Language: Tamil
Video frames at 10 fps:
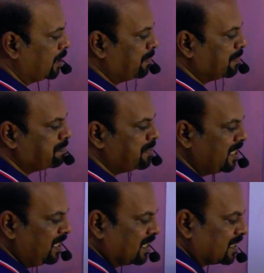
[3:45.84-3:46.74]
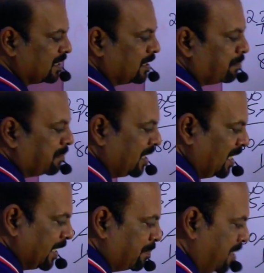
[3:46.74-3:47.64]
இப்போ பியில்
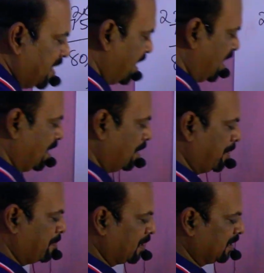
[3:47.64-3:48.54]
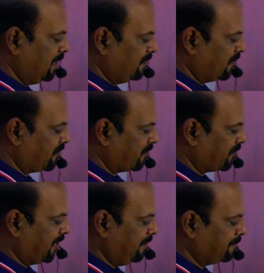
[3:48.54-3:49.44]
பியில் எம்டிஐ என்ன அப்படின்னு பார்த்தா ஃபிஃப்டி
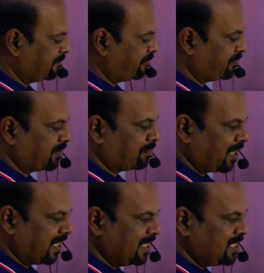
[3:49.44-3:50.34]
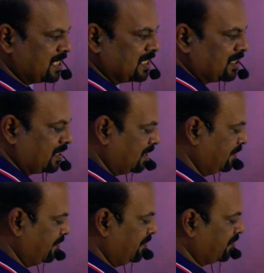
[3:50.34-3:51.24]
ஃபைவ் மைனஸ்
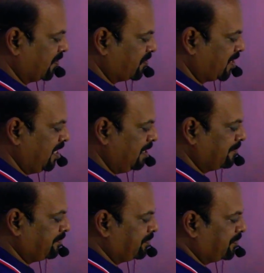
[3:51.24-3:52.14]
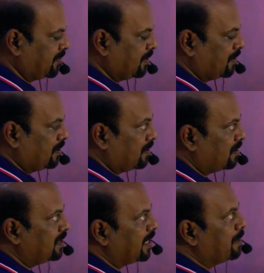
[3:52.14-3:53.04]
ஃபிஃப்டி
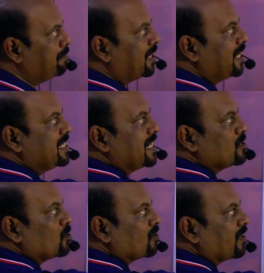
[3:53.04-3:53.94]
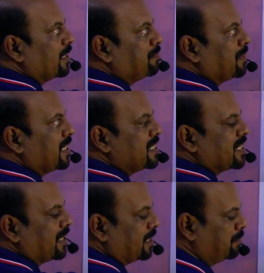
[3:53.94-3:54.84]
இந்த எம்ஐஜேன்னு சொல்கிறோம்ல
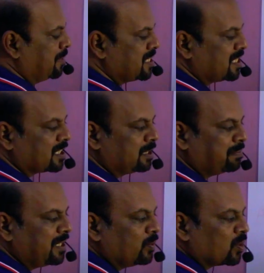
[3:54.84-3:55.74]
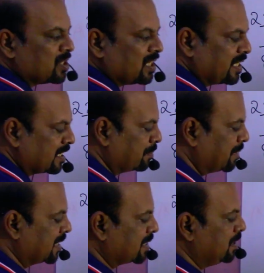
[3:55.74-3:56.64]
எம்ஐஜே எம்ஐஜேன்றது பி ஒரிஜினலாக எடுத்த
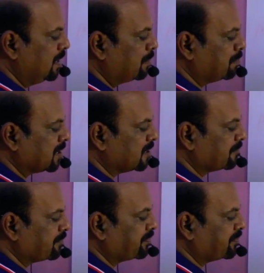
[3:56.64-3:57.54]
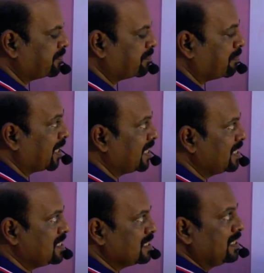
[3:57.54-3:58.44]
மார்க்கு ஐம்பது
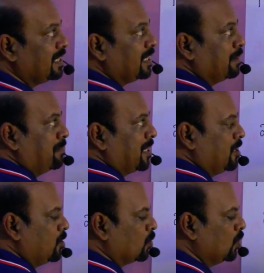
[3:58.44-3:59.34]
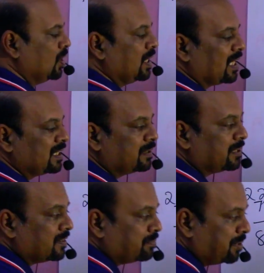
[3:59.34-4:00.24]
மைனஸ் எம்ஐக்யூ அந்த
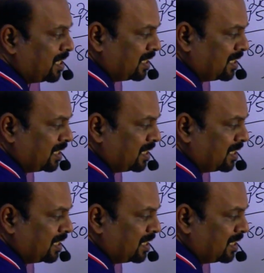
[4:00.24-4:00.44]
பி